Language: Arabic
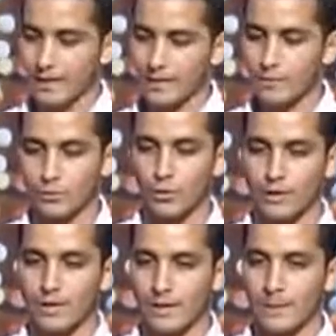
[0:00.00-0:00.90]
الموضوع
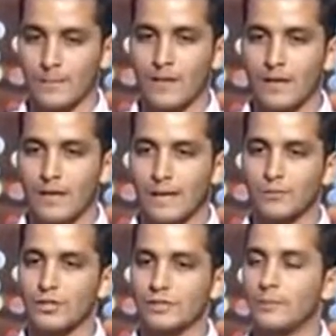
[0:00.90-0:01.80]
ك
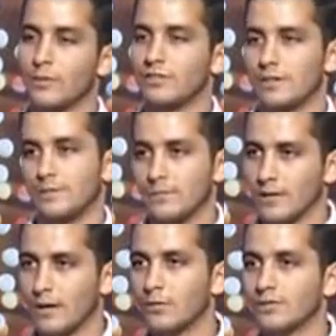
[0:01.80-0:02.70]
كمشي ستيب باي ستيب
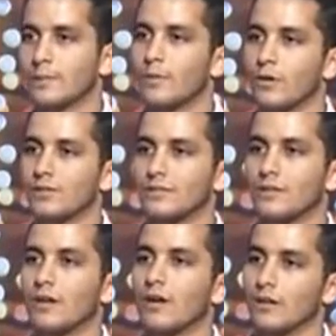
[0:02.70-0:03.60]
اول ستيب خالص ان
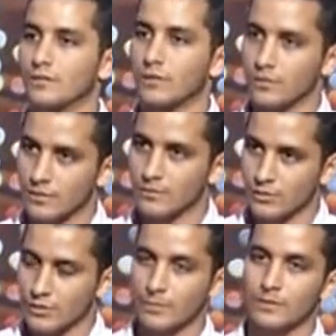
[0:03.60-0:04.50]
انا اخلص آه. دراستي
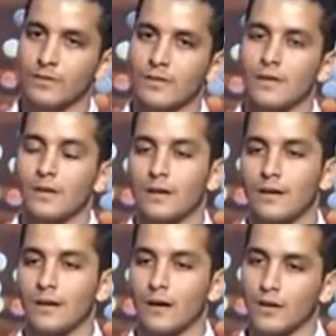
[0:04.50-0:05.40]
بالظبط
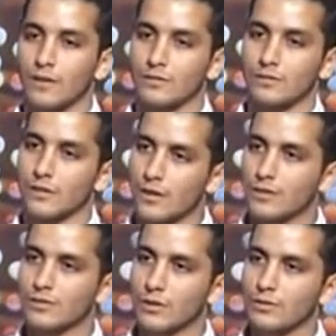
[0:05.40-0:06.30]
آه، اخلص
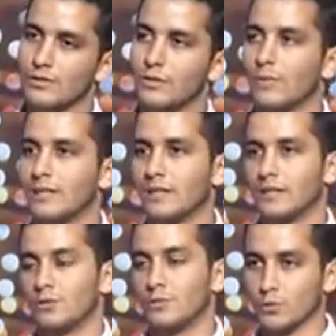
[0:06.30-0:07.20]
اخلص دراستي وبعد
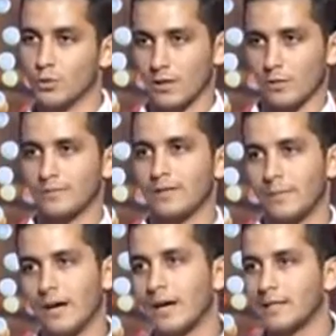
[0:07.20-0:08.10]
كده اشوف شغلي وابدا
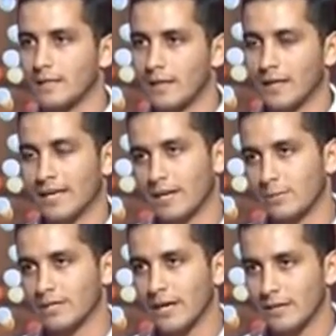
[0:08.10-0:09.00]
بقى حياتي اللي هي الكارير
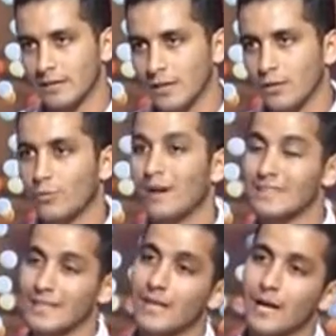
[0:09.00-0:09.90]
بتاعي أوه.
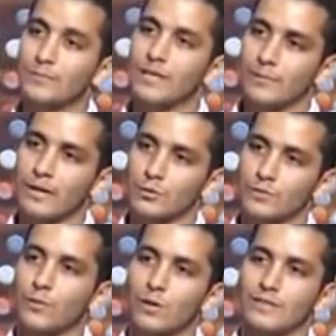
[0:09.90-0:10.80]
وبعد كده ابدا بقى
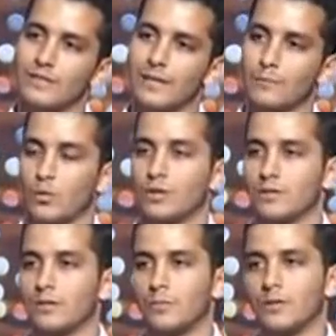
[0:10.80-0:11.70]
اشوف هوايتي دي
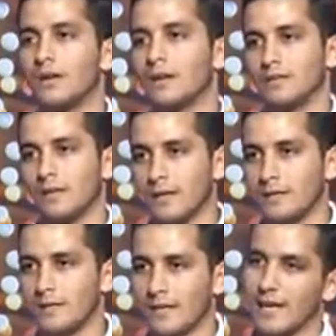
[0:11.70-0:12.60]
ممكن ربنا
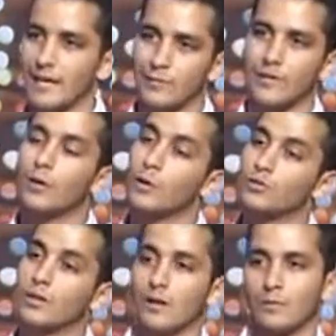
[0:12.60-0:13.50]
يعني ينجحني فيها
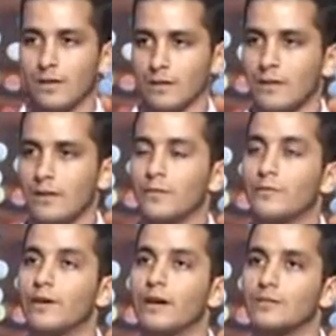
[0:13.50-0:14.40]
واوصل او لا
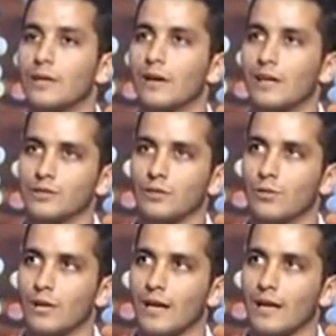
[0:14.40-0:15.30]
فطبعا عشان
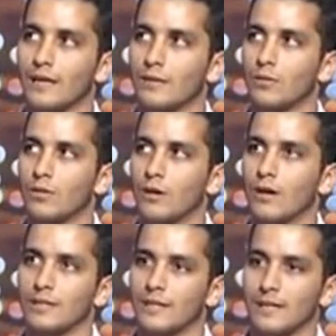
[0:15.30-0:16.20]
كل حاجه يعني كل
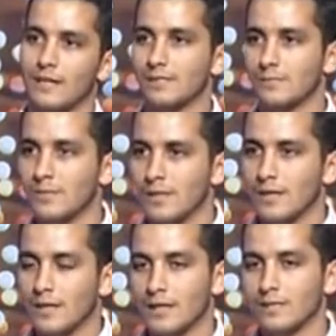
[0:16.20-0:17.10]
قاعده كده لازم
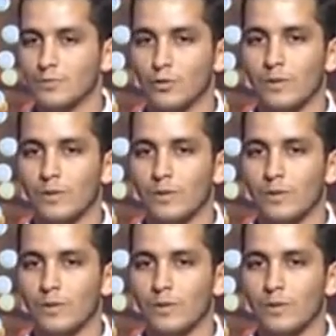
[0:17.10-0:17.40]
لازم تبقى